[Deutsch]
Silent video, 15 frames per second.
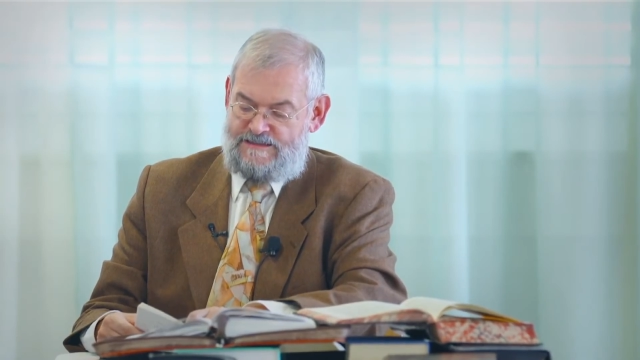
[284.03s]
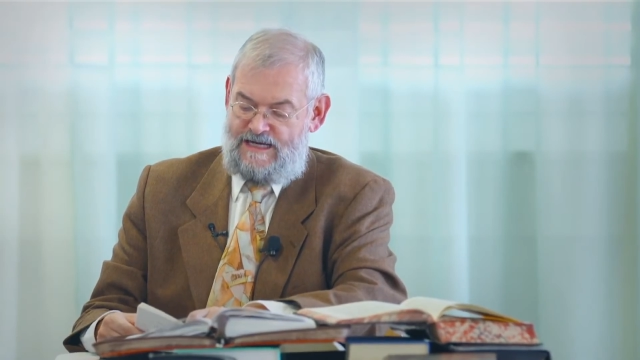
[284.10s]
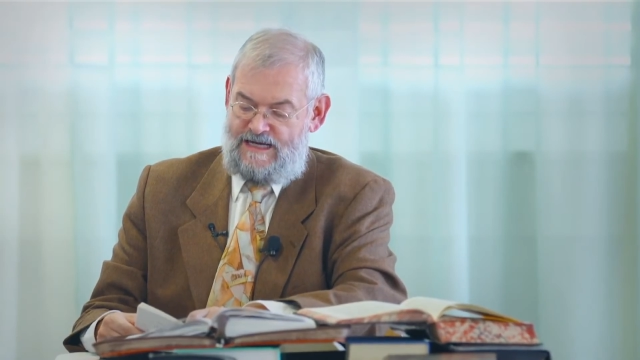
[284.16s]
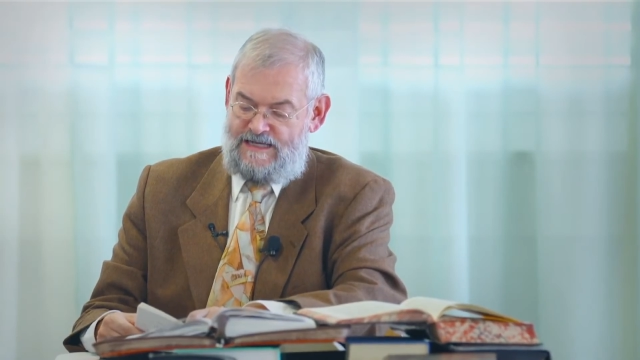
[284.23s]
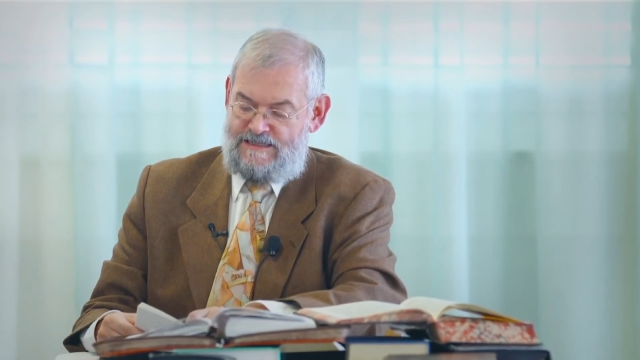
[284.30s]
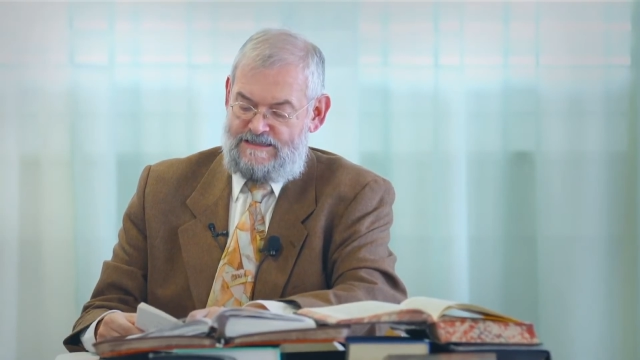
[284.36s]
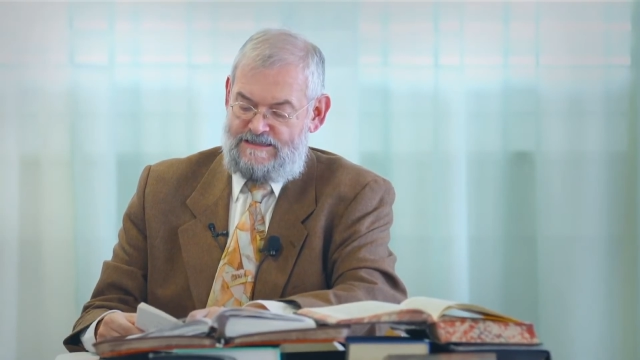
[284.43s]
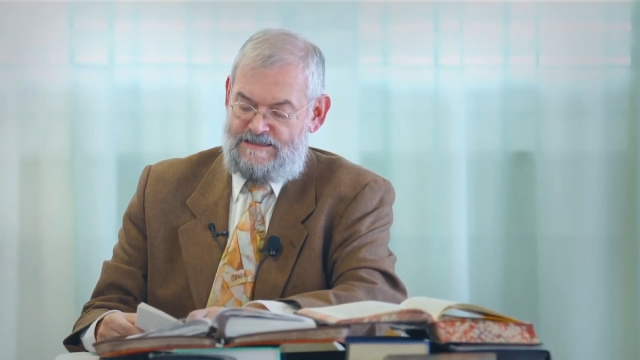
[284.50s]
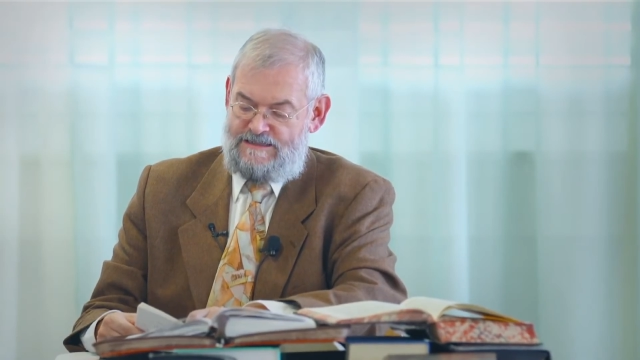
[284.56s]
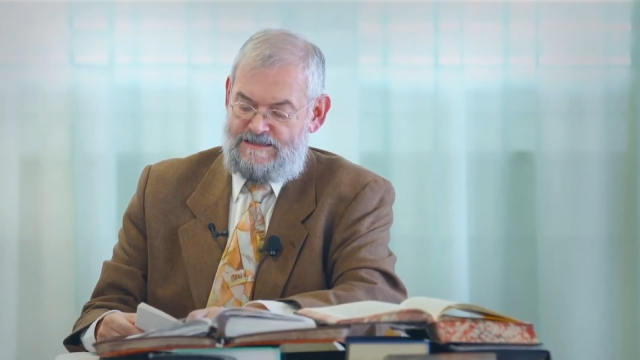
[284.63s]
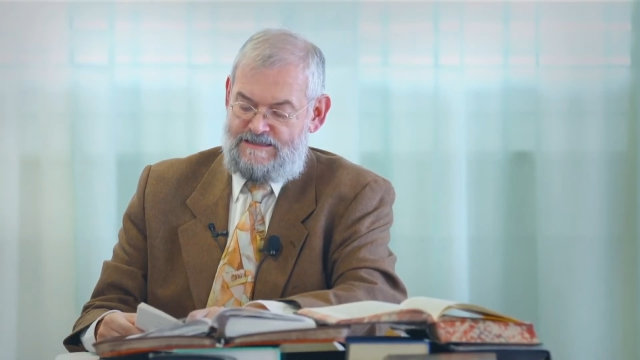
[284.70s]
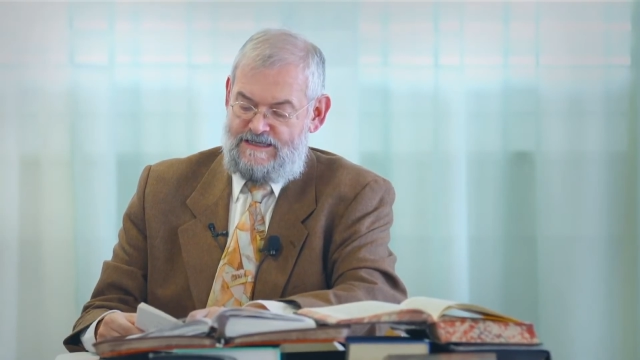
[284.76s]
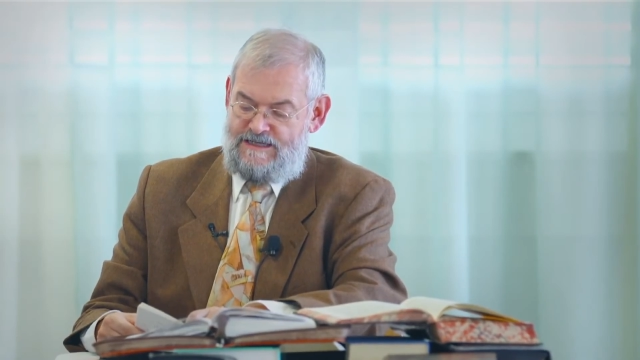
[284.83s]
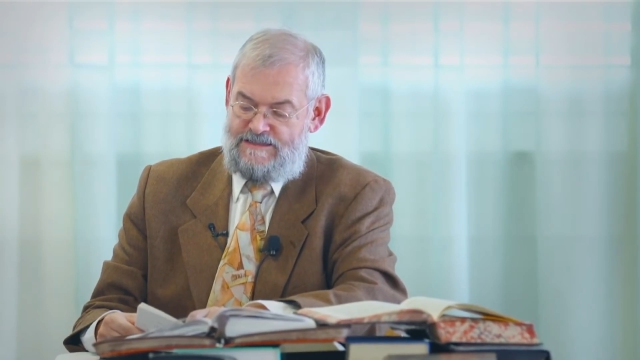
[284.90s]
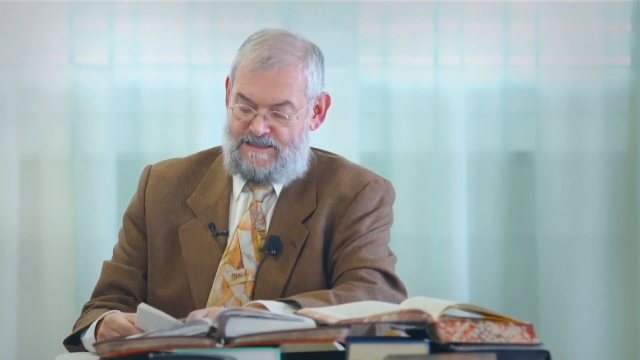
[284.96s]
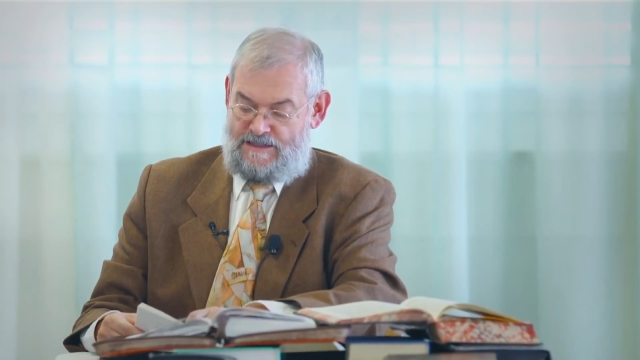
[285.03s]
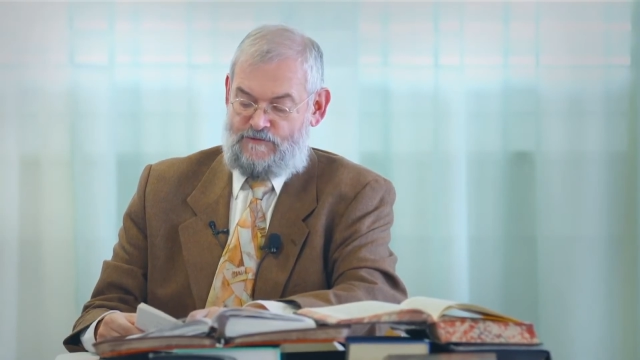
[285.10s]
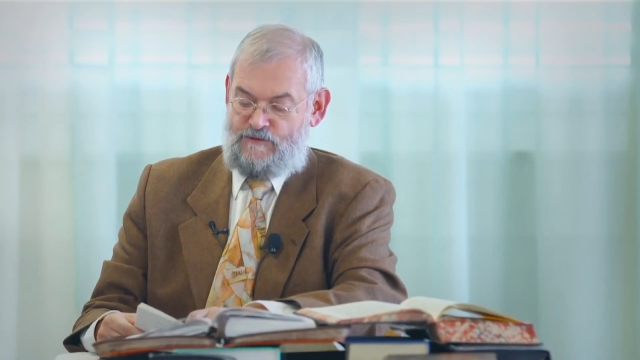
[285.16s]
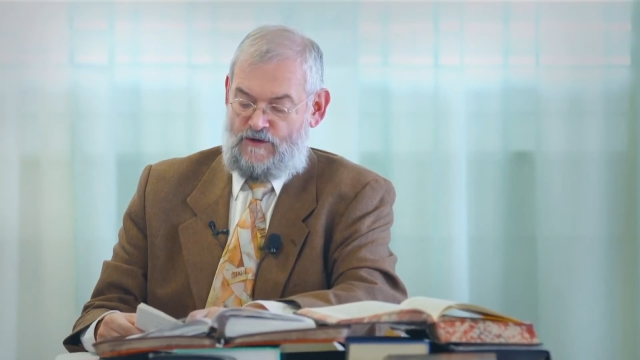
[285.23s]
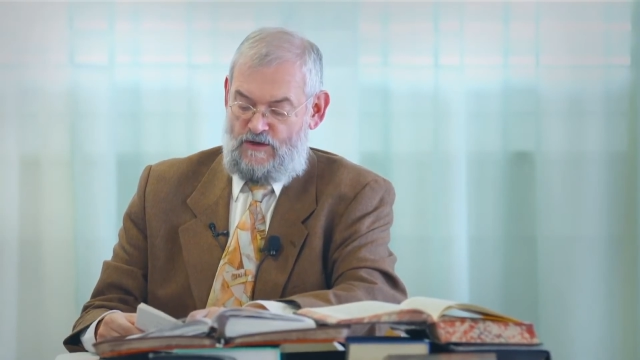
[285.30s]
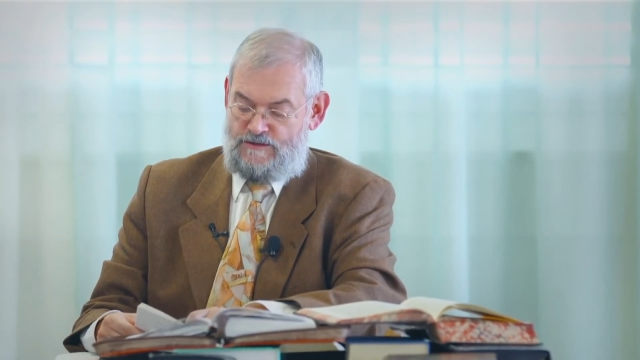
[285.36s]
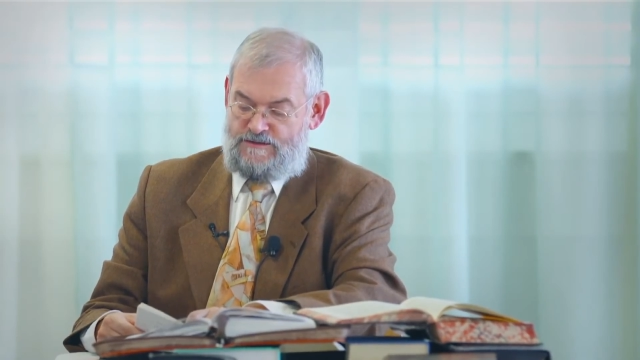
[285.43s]
sah, sich
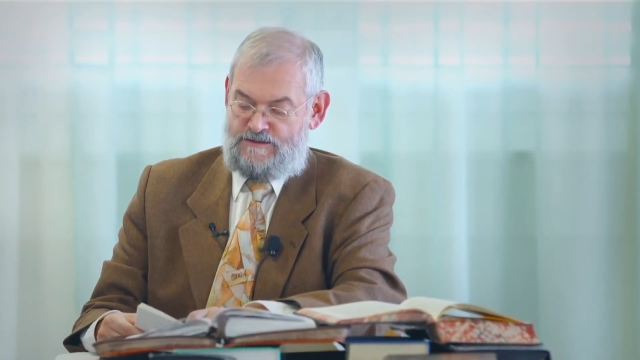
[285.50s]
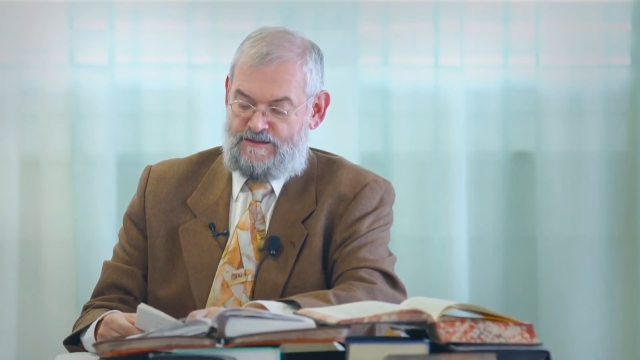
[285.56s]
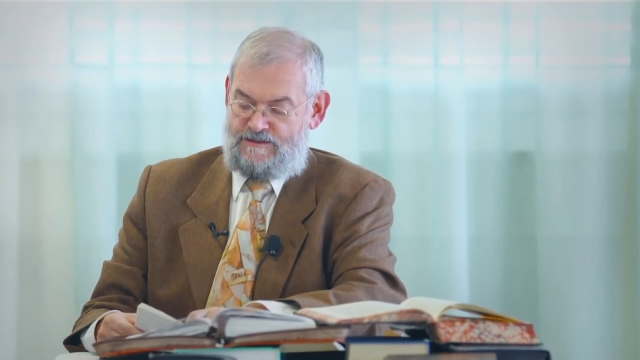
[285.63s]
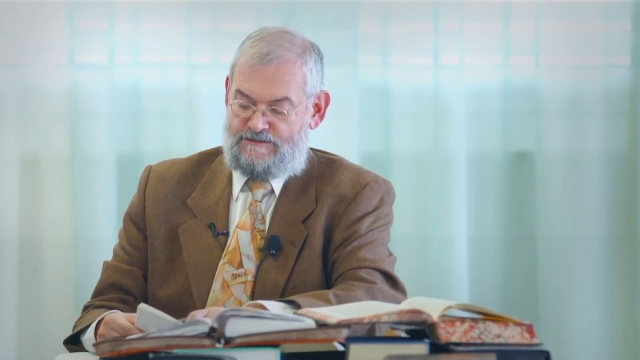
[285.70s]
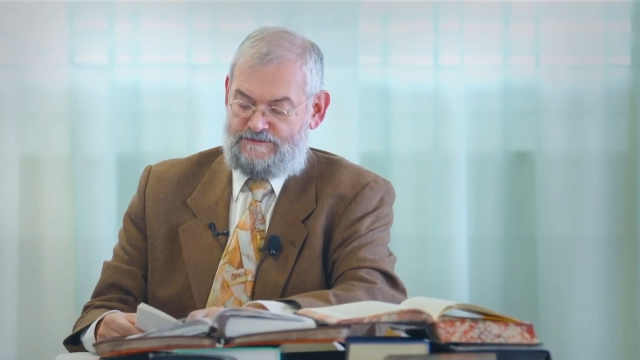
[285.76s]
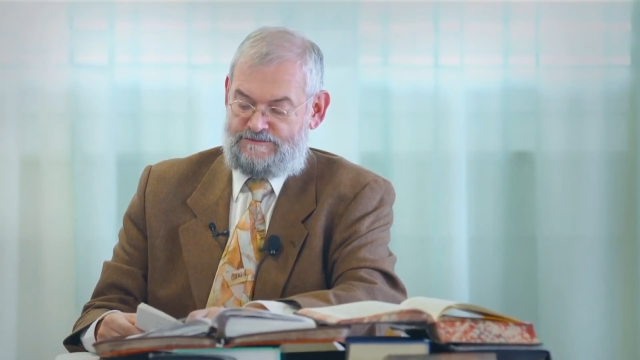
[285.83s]
freute.